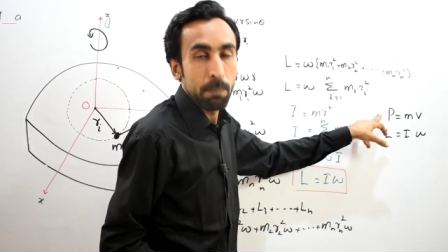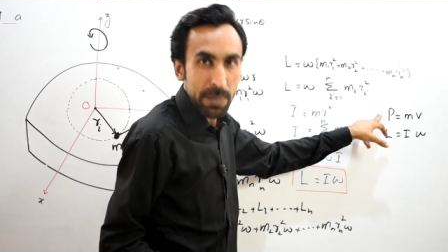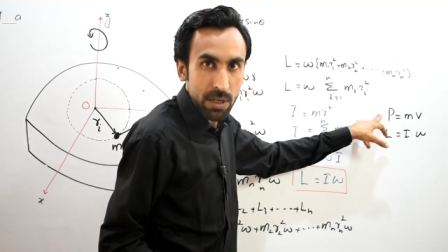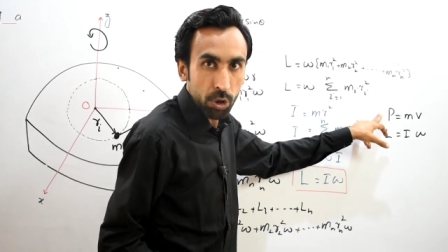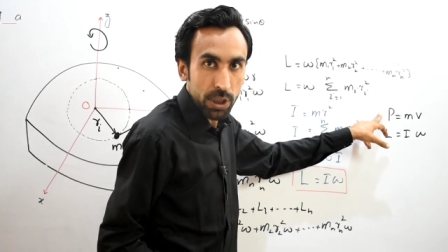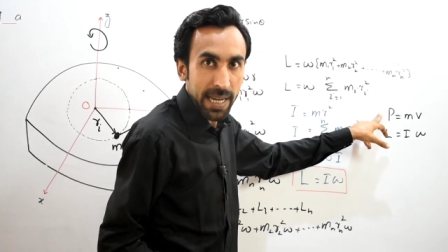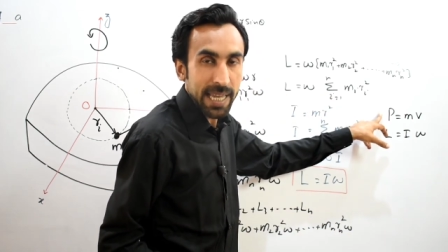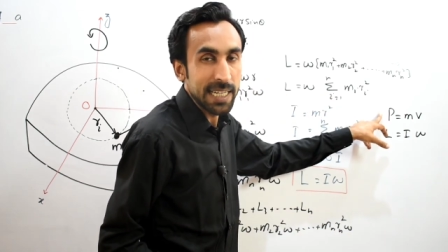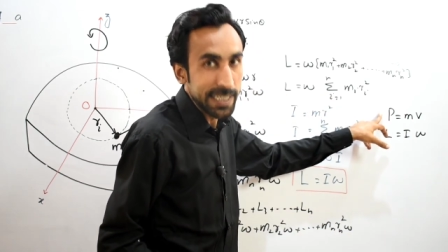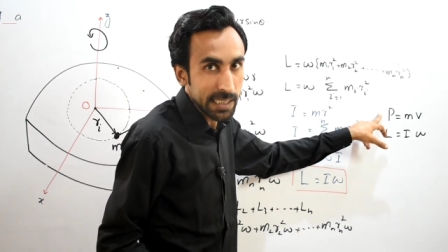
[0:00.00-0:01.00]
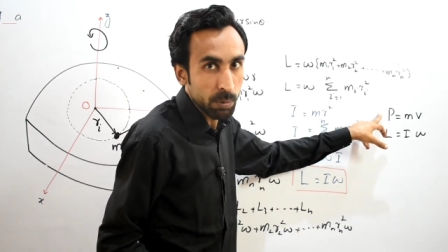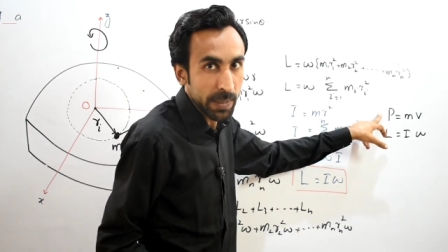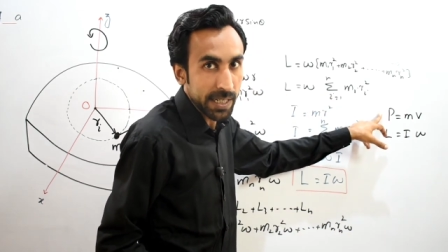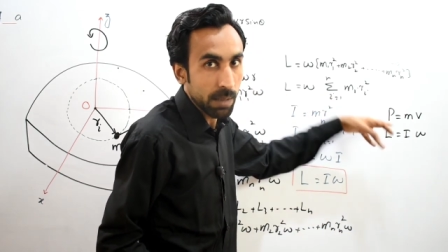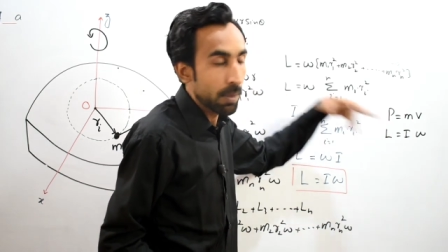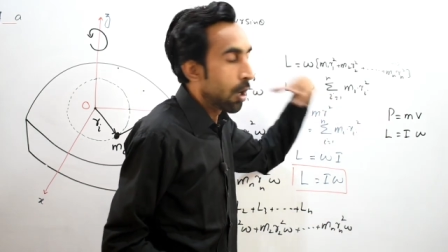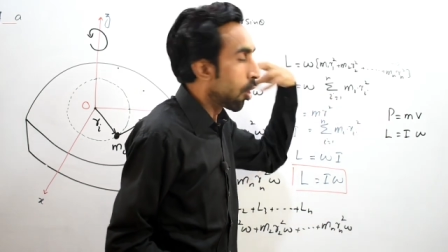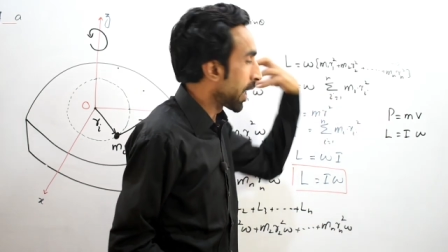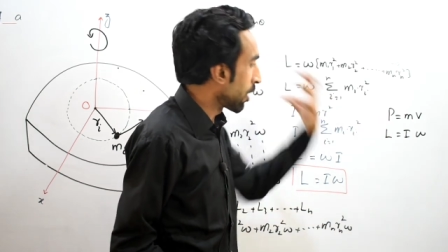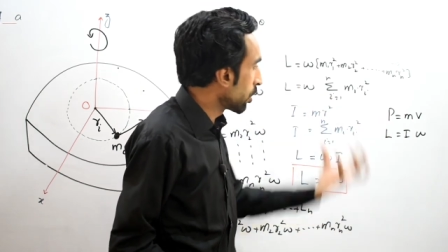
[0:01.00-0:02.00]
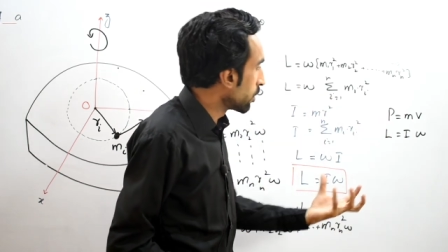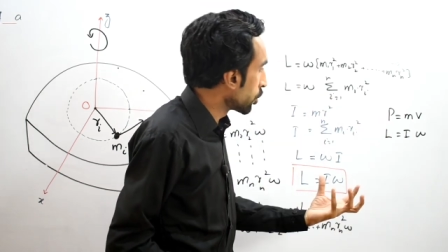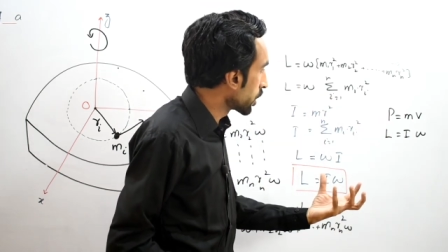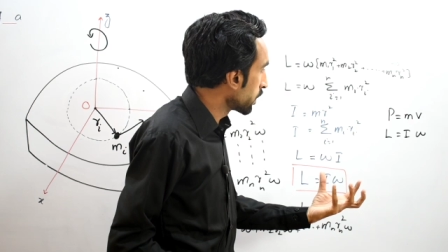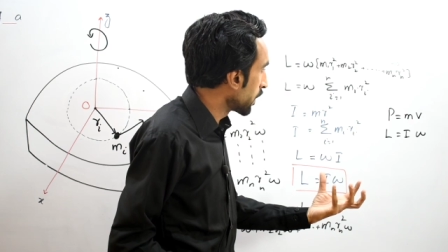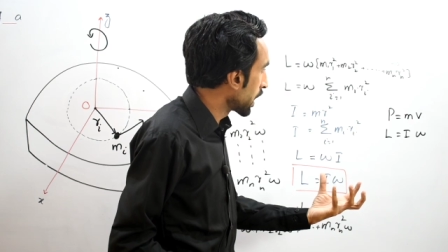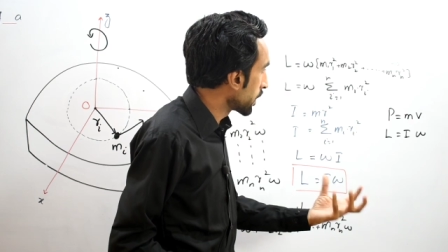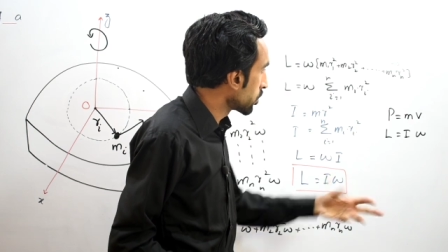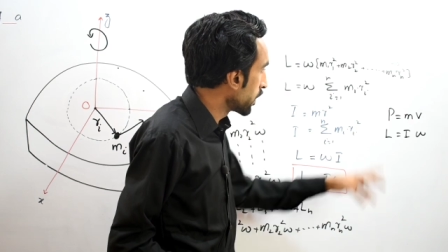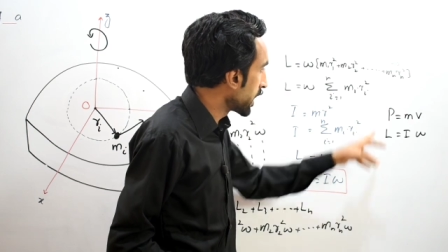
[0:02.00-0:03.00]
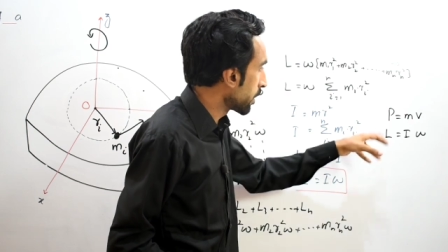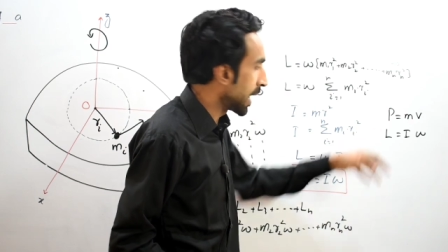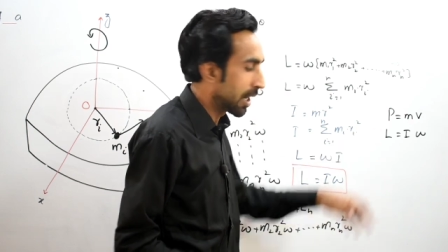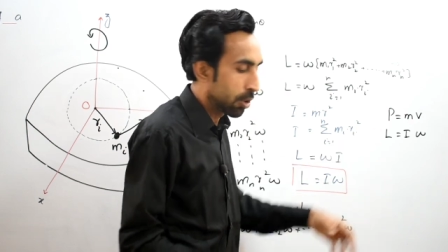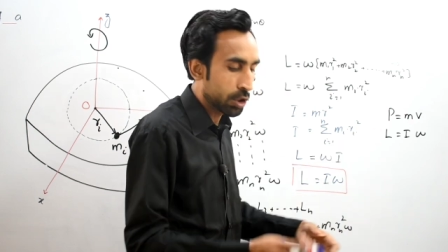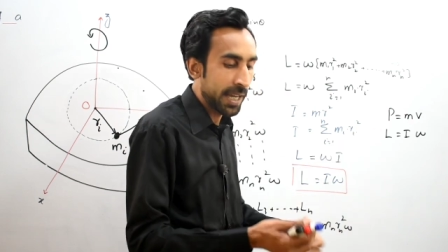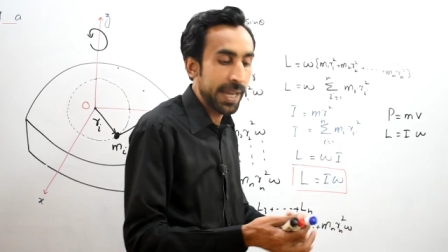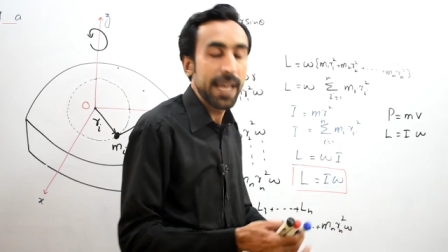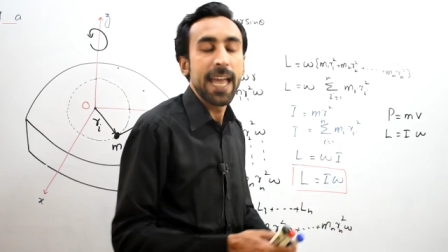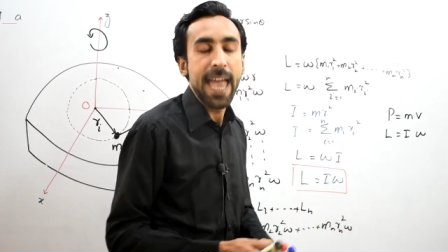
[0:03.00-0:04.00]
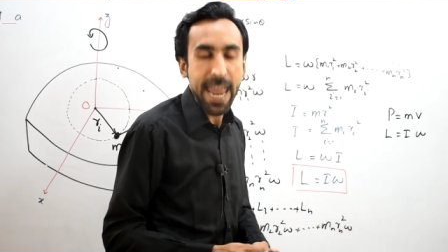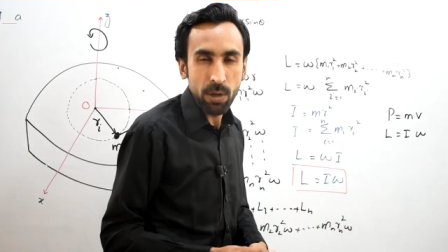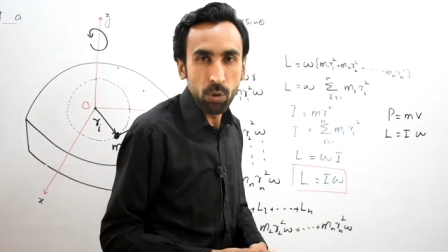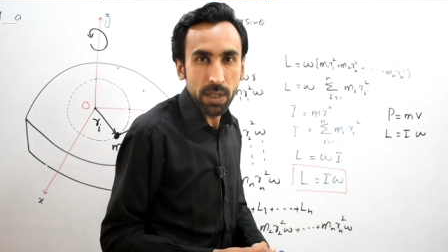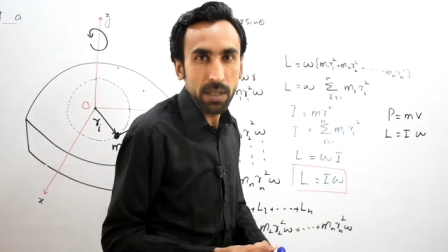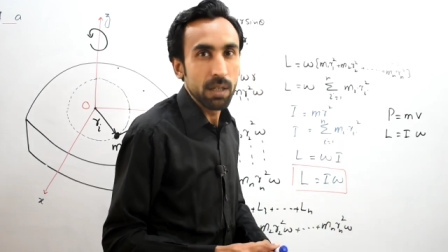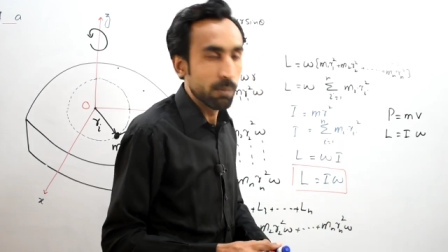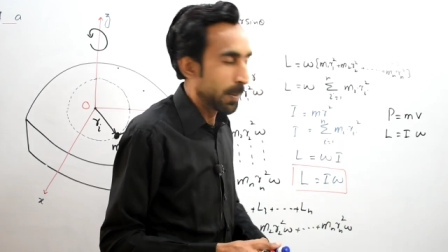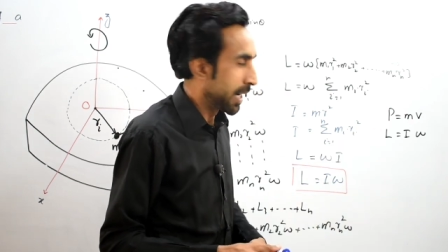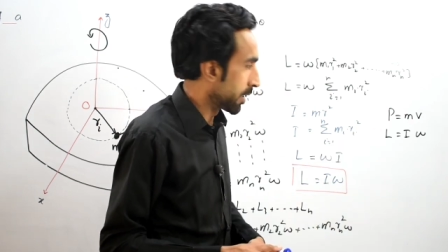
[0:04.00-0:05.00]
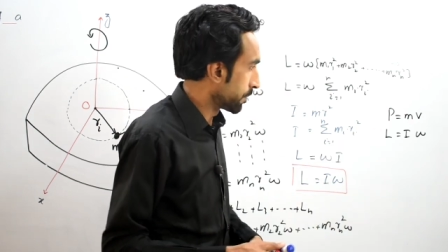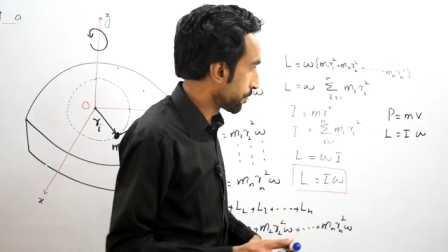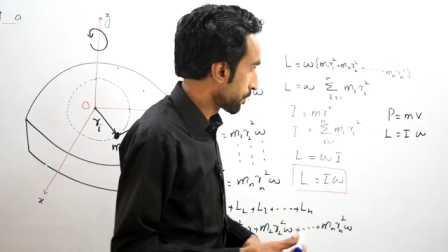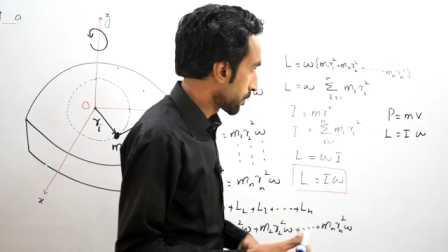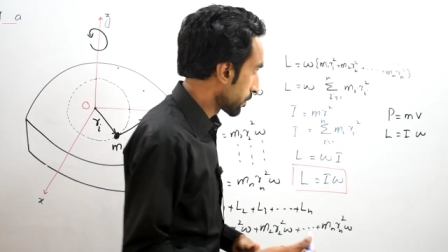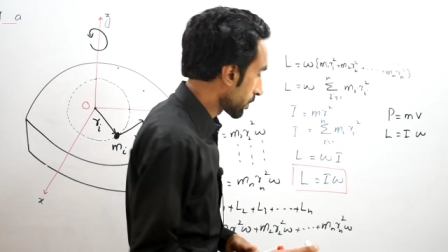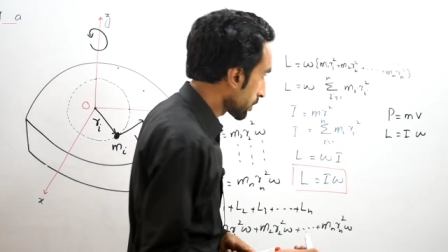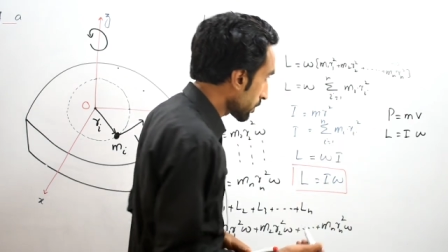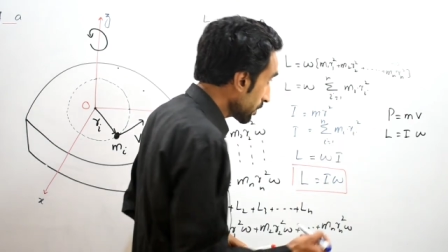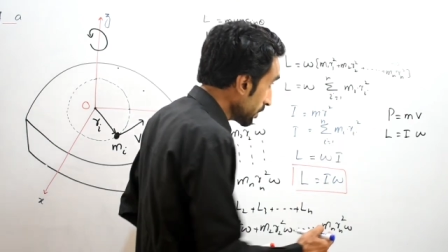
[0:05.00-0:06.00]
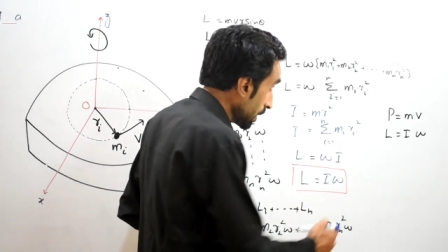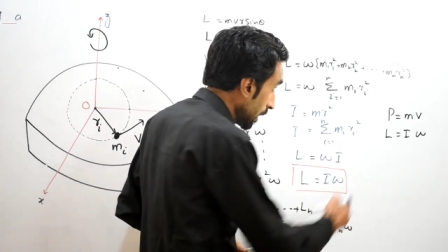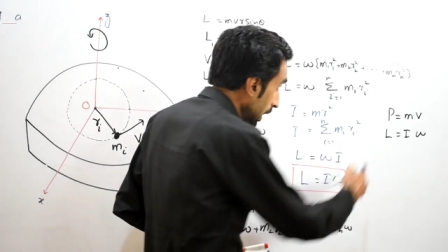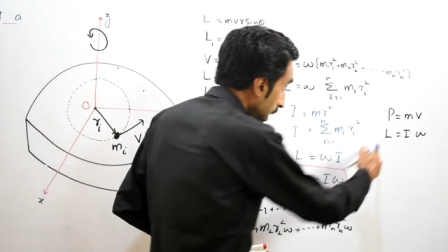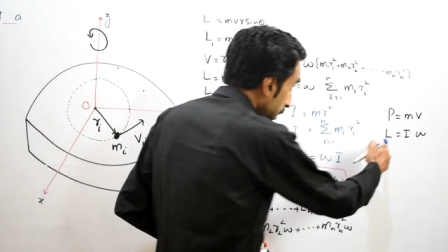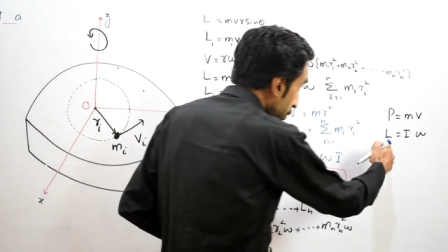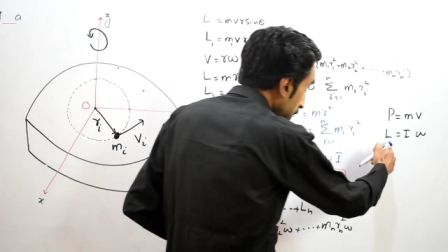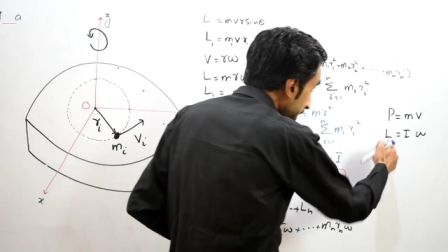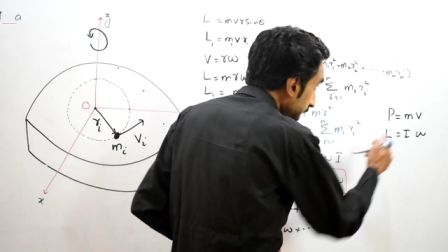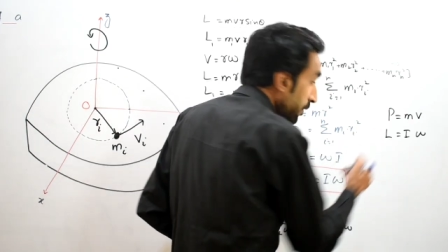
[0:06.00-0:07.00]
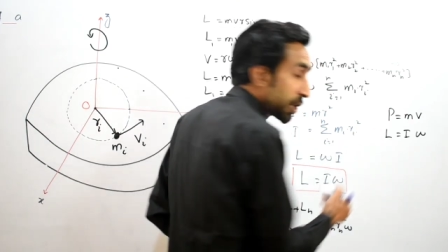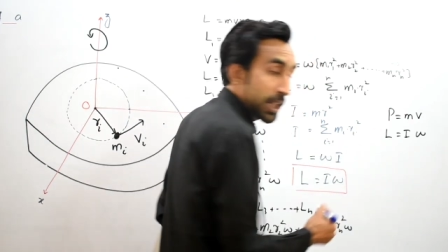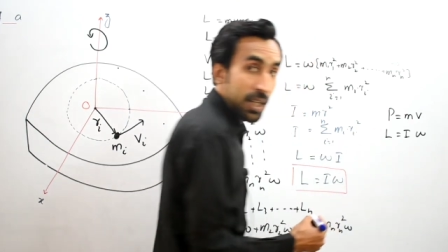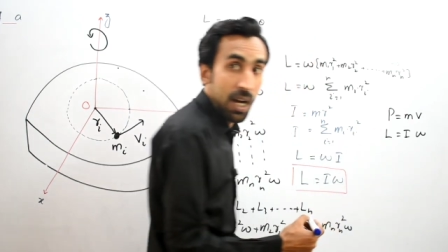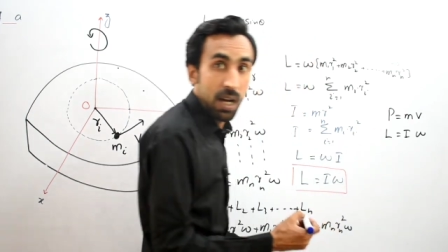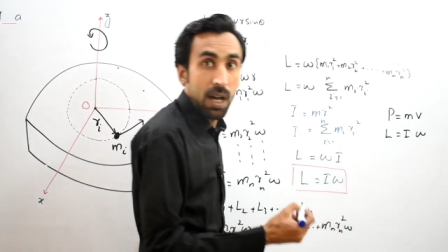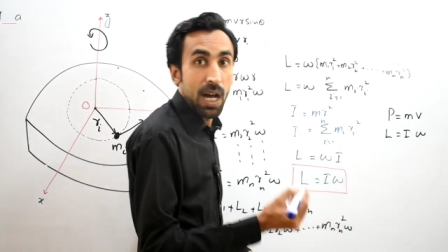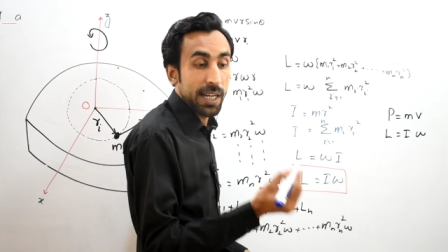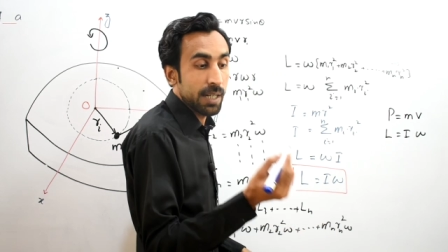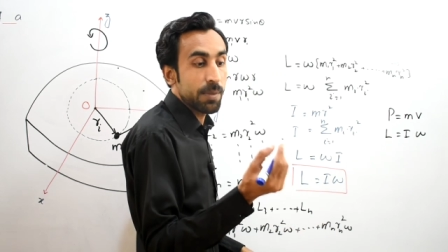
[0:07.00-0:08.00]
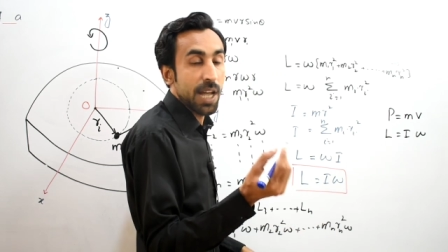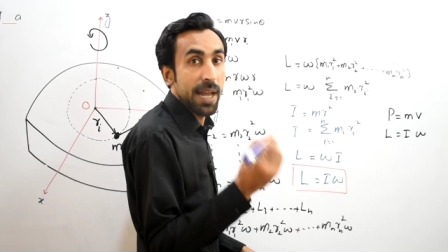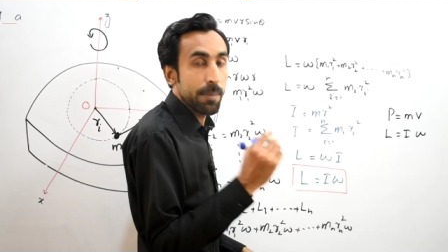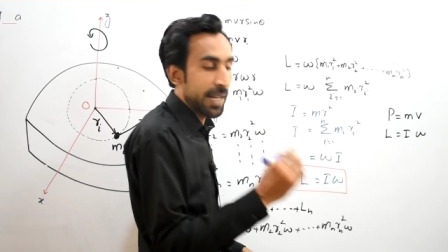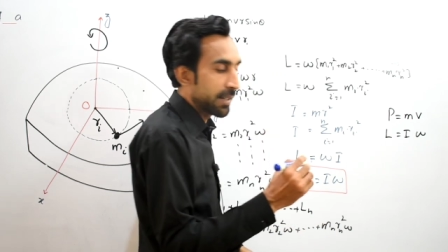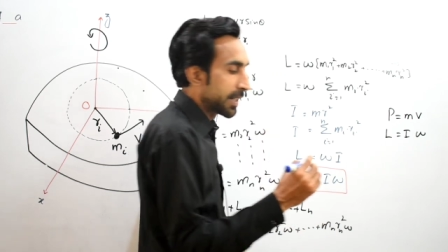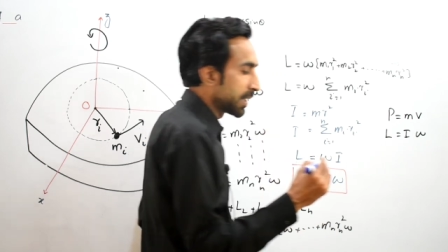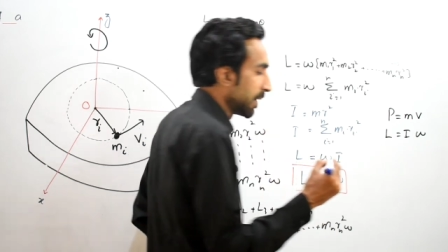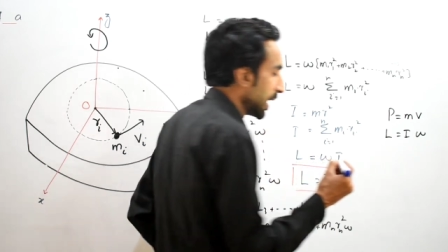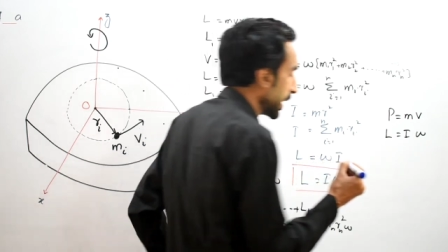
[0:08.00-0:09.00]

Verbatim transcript: पी होता है लीनियर मोमेंटम और एंगुलर मोशन में हमारे पास मोमेंटम एल होता है एंगुलर मोमेंटम बच्चों इस इक्वेशन का अगर हम टाइम डेरिवेटिव ले